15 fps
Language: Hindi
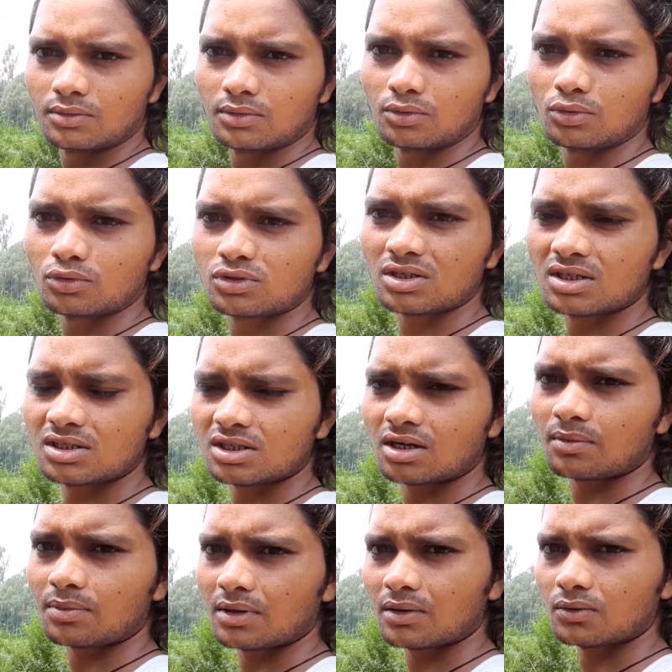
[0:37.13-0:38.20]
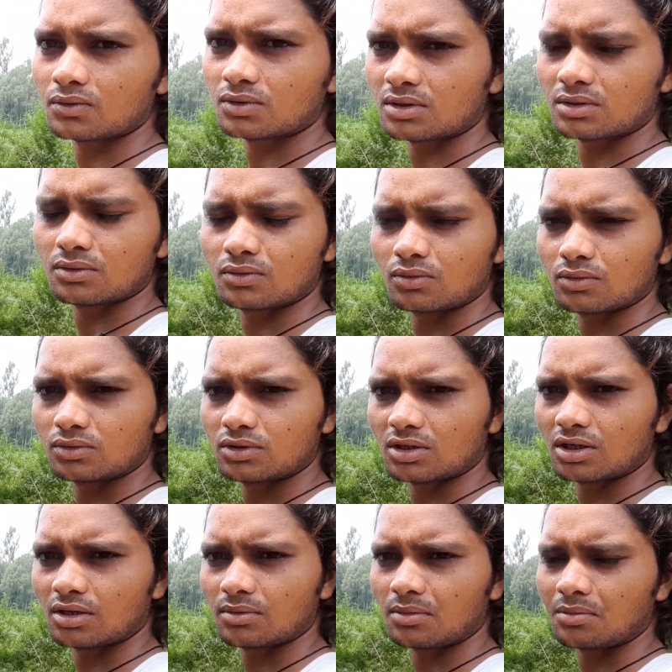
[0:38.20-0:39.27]
दूसरी जगह पर उस उस
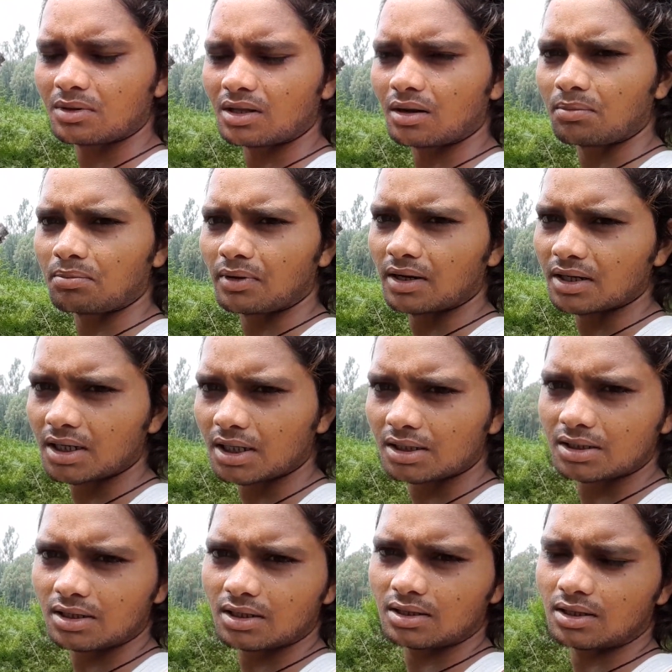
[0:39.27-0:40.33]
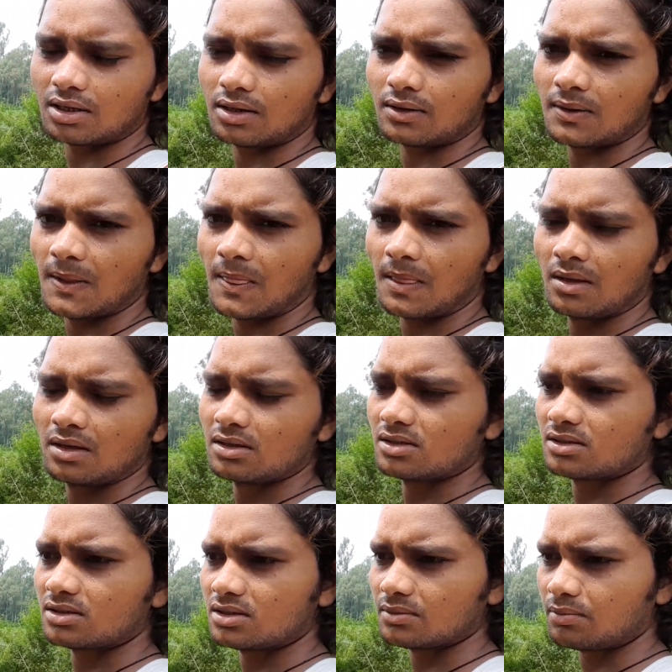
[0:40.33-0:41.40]
जगह पे मतलब पानी नहीं दिया था
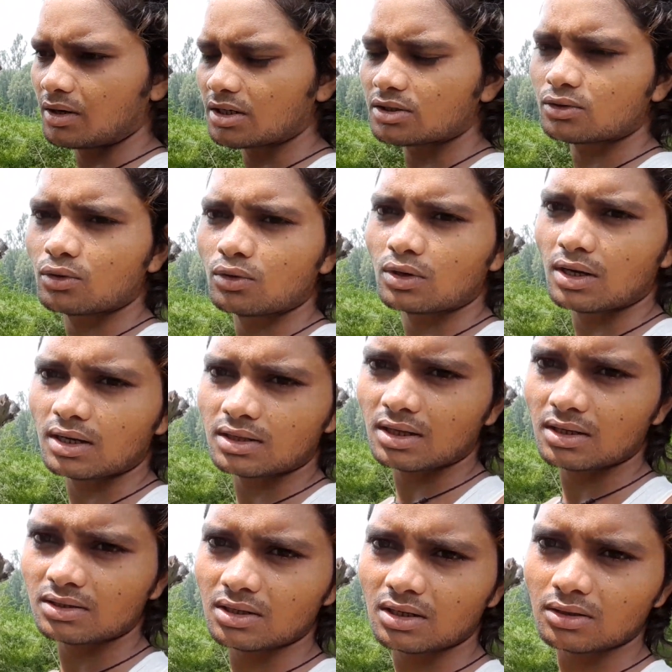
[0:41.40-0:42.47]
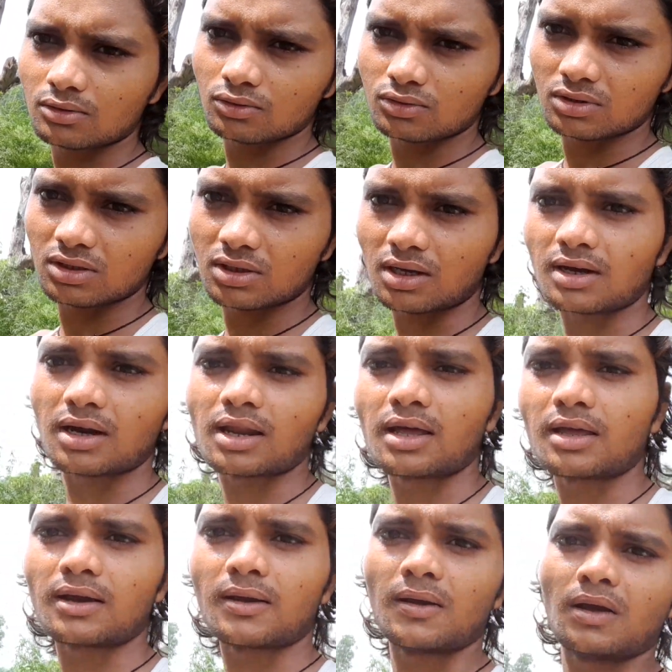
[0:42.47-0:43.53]
सब भ्रष्ट हो गया था इसलिए दूसरी जगह
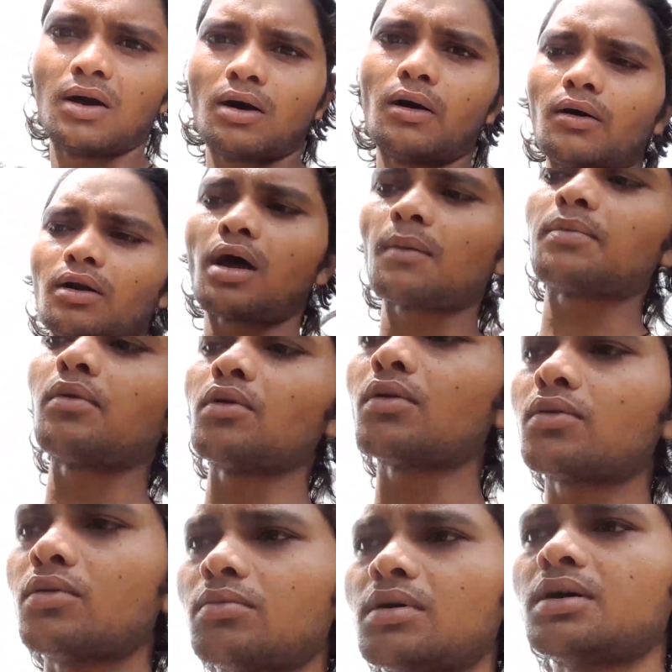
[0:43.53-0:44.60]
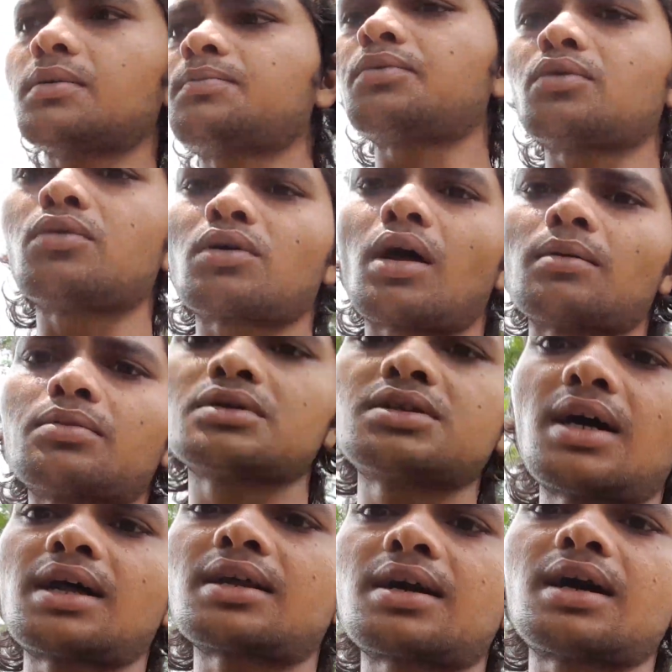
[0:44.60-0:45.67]
गड़ाया और आप लोग को मैं प्रोग्राम की
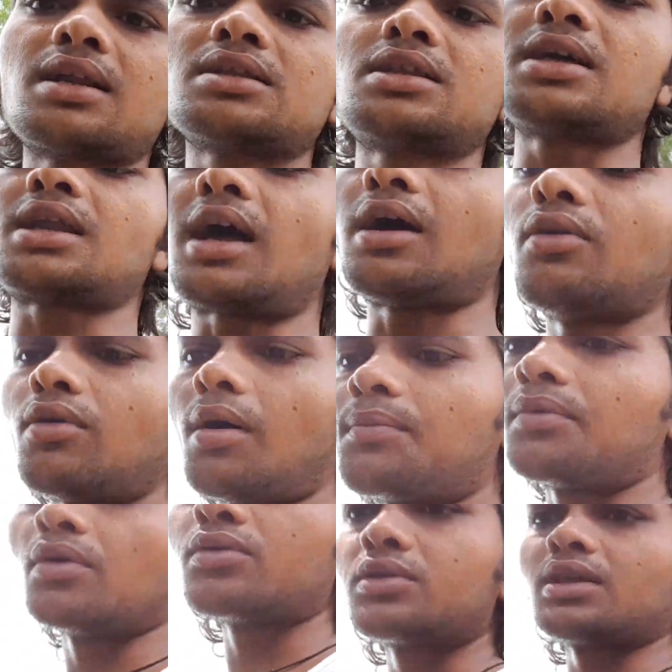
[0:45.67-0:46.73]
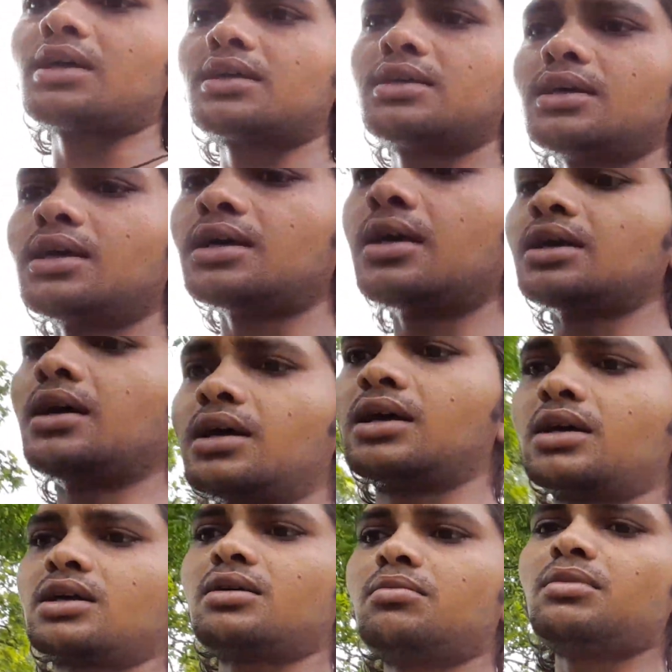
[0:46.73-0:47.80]
जानकारी दे रहा हूँ आप लोग देखिए
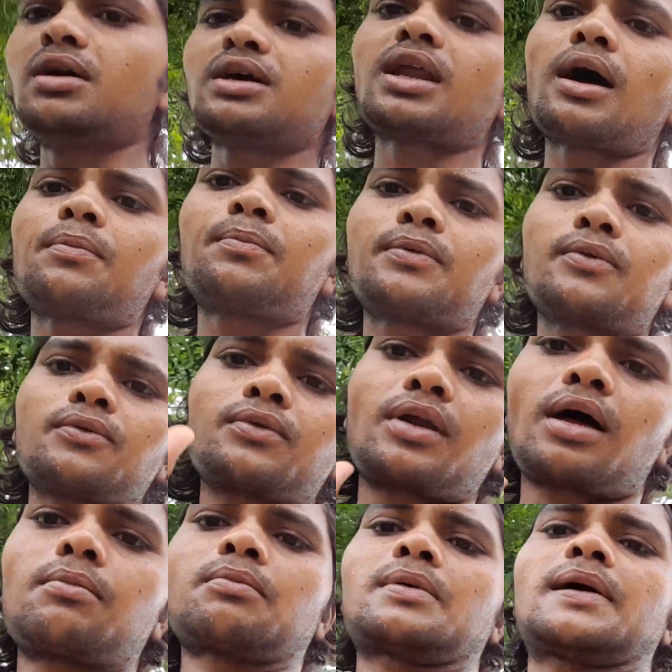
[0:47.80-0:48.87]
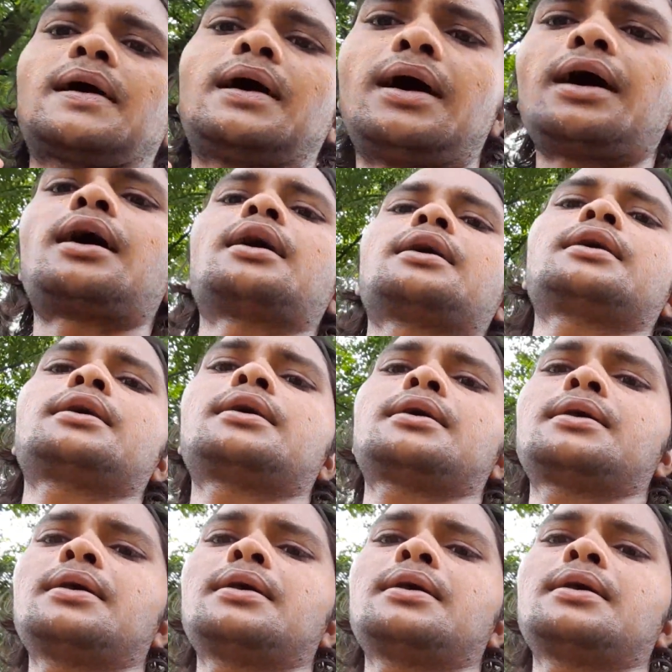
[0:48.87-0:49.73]
कि मेरा प्रोग्राम कहाँ है